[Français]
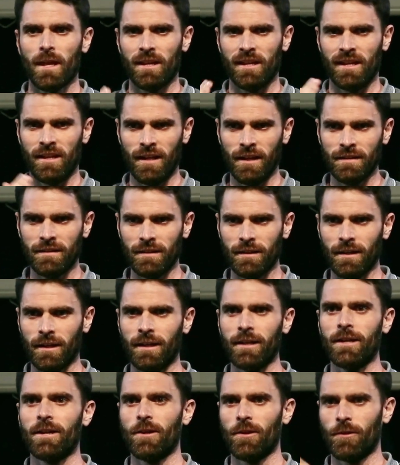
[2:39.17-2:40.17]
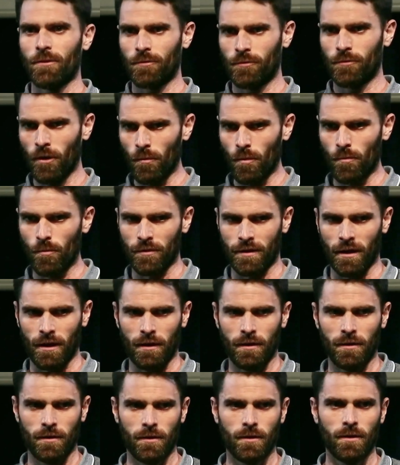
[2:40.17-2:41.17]
et l'intégrer dans mon
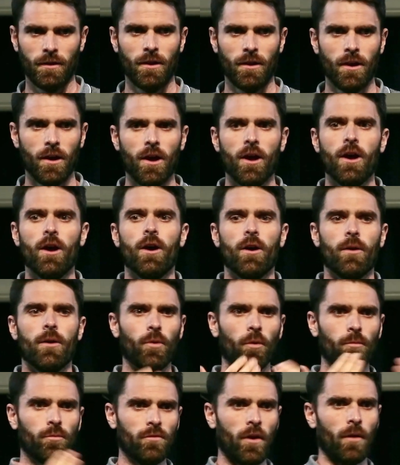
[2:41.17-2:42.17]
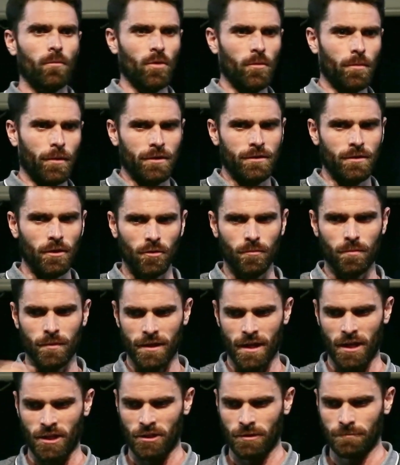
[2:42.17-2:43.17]
modèle pour pouvoir mieux prédire le
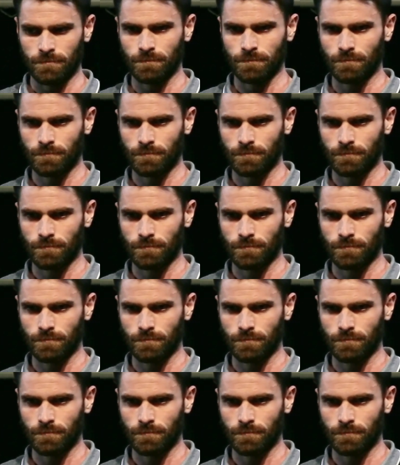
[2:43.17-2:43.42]
pliage.